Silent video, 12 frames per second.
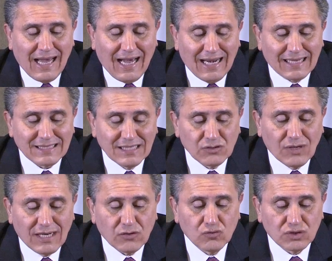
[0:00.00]
al acceso
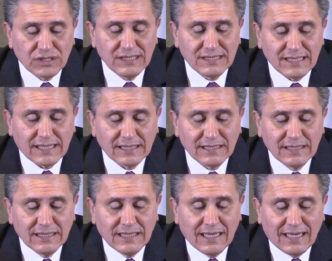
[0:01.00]
a la justicia,
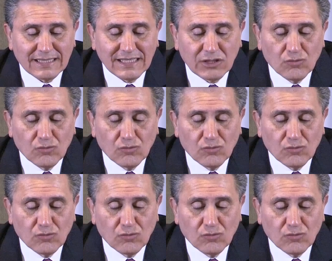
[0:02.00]
así